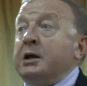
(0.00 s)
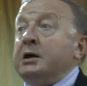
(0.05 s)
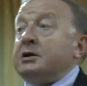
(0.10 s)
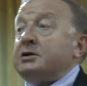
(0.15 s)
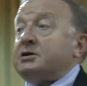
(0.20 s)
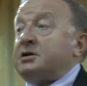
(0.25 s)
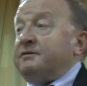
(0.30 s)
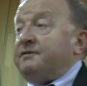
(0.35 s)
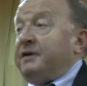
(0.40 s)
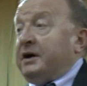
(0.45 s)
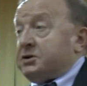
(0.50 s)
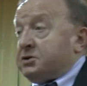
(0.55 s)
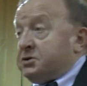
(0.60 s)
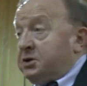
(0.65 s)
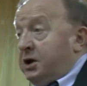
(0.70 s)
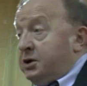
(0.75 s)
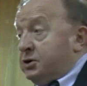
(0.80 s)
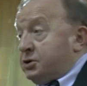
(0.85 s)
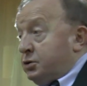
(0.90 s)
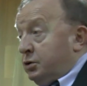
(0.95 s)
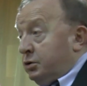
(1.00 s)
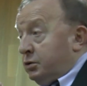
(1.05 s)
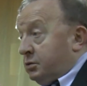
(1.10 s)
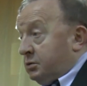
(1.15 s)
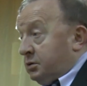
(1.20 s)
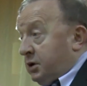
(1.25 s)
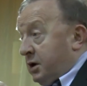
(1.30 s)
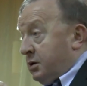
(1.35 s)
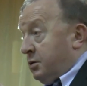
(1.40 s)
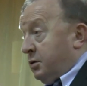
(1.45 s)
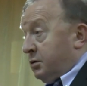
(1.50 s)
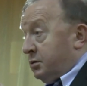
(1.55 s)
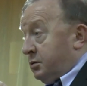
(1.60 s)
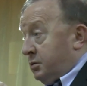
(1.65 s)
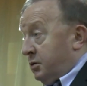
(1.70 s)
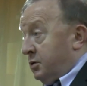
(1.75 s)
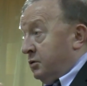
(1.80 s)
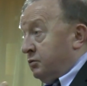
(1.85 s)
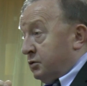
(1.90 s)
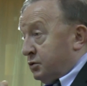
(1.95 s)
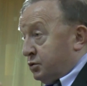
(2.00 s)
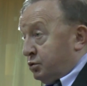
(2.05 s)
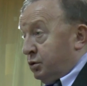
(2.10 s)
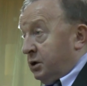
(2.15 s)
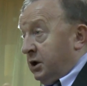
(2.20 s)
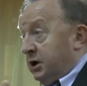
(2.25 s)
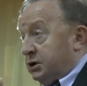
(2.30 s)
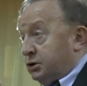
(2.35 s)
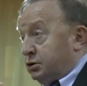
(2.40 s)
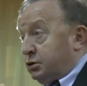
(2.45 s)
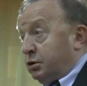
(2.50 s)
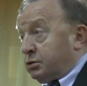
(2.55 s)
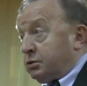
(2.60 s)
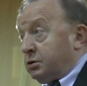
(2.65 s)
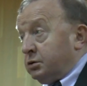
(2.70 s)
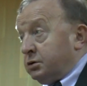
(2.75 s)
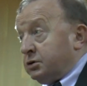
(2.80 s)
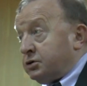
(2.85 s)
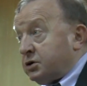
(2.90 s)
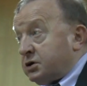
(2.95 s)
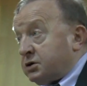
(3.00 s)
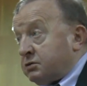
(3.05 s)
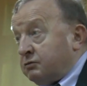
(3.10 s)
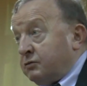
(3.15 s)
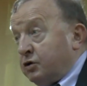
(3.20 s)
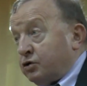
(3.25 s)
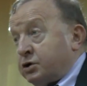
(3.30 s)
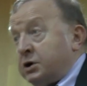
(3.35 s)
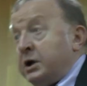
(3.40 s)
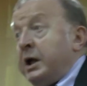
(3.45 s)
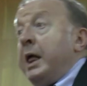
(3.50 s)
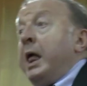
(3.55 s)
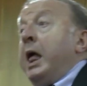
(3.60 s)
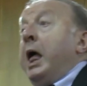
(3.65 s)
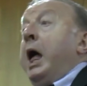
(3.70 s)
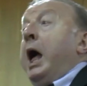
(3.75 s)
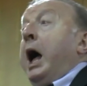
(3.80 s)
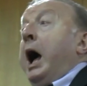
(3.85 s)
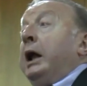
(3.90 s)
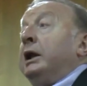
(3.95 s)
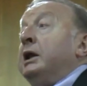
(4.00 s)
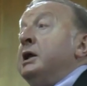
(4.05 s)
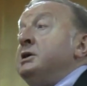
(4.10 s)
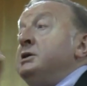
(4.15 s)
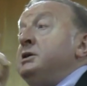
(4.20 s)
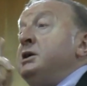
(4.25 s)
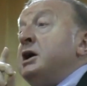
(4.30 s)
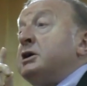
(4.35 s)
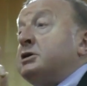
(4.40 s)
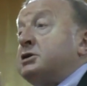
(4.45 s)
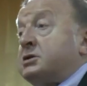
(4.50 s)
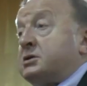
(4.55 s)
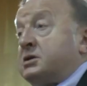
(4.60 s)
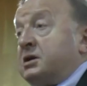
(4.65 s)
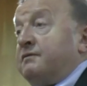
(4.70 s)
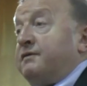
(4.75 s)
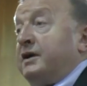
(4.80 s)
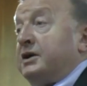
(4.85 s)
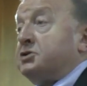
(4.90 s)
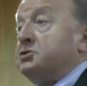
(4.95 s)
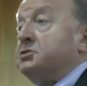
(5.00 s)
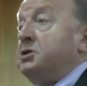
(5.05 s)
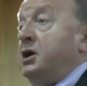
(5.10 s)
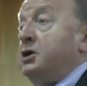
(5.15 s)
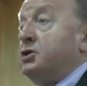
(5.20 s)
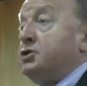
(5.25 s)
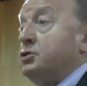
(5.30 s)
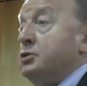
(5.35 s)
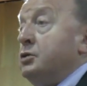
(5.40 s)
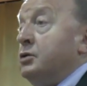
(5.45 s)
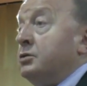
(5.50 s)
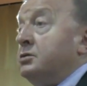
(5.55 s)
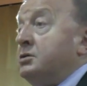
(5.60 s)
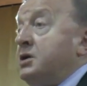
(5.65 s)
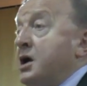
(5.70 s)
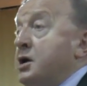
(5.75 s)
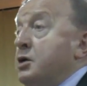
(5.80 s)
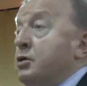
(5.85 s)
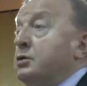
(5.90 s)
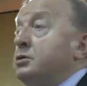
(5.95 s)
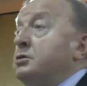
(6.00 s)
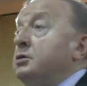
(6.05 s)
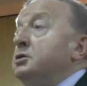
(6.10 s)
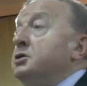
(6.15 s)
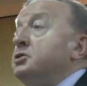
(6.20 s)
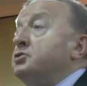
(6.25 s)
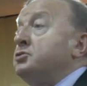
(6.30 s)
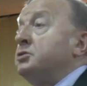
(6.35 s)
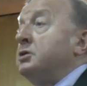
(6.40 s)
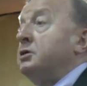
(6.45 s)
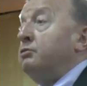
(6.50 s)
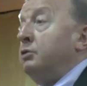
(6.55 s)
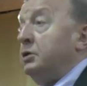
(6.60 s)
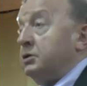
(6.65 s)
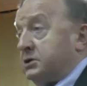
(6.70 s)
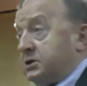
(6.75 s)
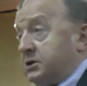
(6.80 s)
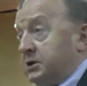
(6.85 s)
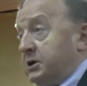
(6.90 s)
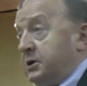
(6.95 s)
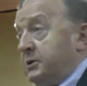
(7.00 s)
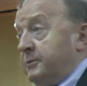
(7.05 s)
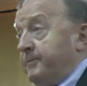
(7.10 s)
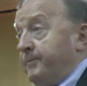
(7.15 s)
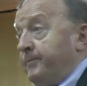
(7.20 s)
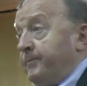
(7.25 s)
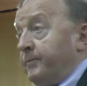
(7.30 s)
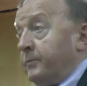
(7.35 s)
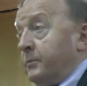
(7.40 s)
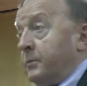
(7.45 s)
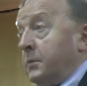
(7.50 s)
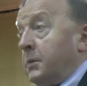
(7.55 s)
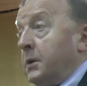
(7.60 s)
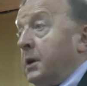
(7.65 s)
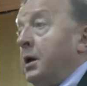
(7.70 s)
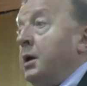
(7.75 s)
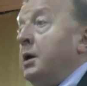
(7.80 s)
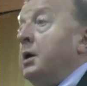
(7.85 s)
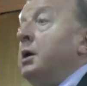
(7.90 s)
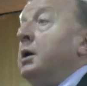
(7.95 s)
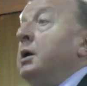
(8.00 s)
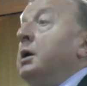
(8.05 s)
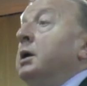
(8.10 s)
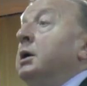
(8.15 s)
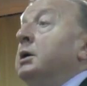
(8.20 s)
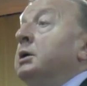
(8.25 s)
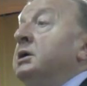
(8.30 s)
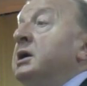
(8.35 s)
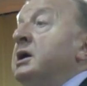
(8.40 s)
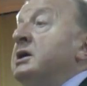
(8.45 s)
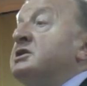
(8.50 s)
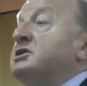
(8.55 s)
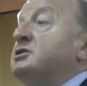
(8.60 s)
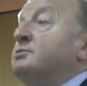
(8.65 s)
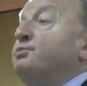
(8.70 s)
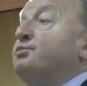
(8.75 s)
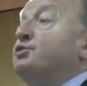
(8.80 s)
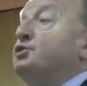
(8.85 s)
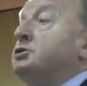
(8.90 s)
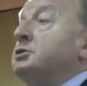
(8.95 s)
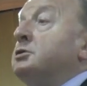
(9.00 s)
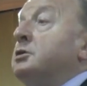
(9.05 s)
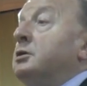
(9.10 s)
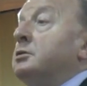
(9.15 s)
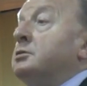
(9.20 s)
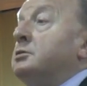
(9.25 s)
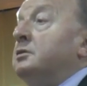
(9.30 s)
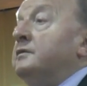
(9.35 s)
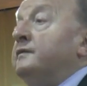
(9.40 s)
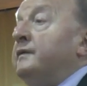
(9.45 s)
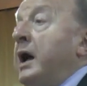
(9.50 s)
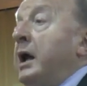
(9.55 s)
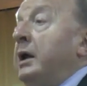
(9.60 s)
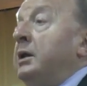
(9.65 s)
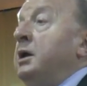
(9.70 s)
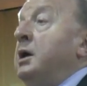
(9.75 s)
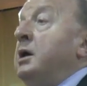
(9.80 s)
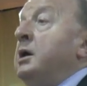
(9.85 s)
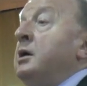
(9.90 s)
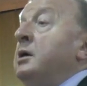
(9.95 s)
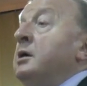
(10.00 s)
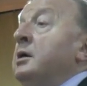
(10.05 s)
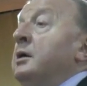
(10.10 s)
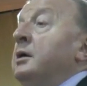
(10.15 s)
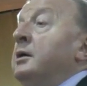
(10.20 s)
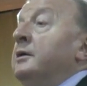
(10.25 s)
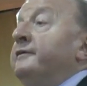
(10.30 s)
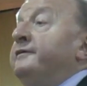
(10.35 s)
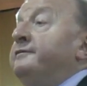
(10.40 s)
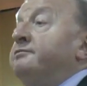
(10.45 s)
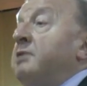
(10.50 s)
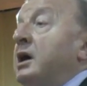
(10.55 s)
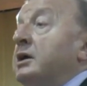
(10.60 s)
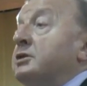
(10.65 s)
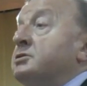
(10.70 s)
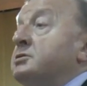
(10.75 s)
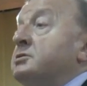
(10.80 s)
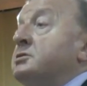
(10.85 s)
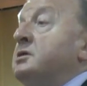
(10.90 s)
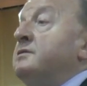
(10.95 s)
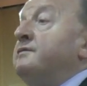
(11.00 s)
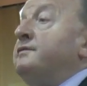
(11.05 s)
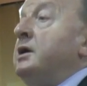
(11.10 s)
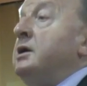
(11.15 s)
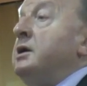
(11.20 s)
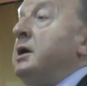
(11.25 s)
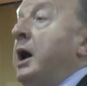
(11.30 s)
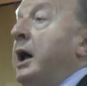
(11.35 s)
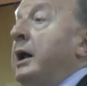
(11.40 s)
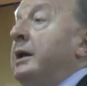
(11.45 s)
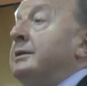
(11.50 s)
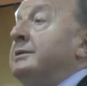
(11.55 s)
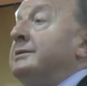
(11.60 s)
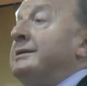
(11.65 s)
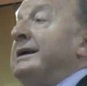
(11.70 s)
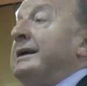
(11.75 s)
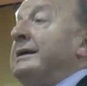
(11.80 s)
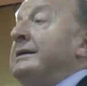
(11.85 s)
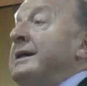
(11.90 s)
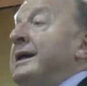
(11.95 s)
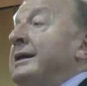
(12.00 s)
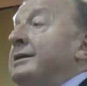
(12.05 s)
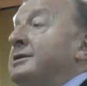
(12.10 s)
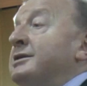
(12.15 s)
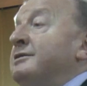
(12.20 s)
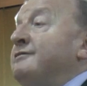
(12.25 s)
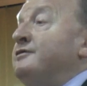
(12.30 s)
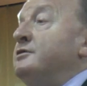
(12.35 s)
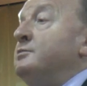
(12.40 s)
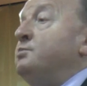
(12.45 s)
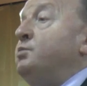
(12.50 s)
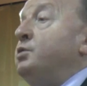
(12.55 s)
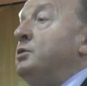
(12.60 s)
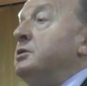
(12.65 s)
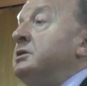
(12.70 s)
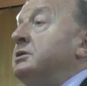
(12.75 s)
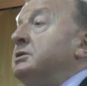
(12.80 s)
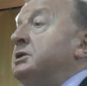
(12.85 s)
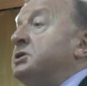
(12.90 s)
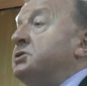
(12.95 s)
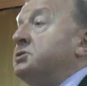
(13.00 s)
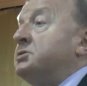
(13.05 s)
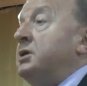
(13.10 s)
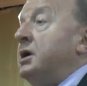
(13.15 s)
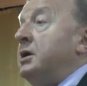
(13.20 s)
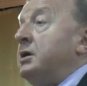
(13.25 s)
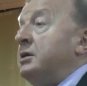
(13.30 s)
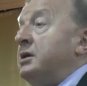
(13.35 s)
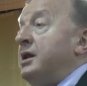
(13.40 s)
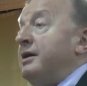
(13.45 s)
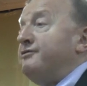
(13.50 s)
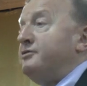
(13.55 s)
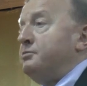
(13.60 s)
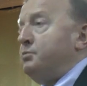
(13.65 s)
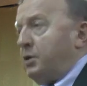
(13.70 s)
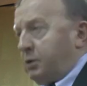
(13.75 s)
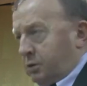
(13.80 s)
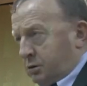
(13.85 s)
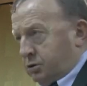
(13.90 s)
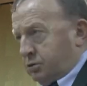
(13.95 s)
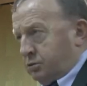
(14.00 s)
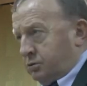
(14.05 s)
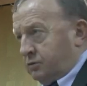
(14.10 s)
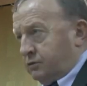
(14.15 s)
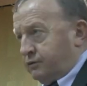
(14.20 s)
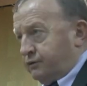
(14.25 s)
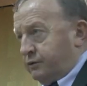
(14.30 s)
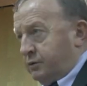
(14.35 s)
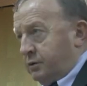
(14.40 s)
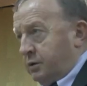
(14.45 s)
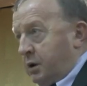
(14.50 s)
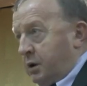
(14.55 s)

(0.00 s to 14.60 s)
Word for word: że ważniejsze od tego, kto głosuje, jest to, kto liczy głosy, ale jeszcze ważniejsze od tego, kto liczy głosy, jest przygotowanie właściwej alternatywy politycznej dla wyborców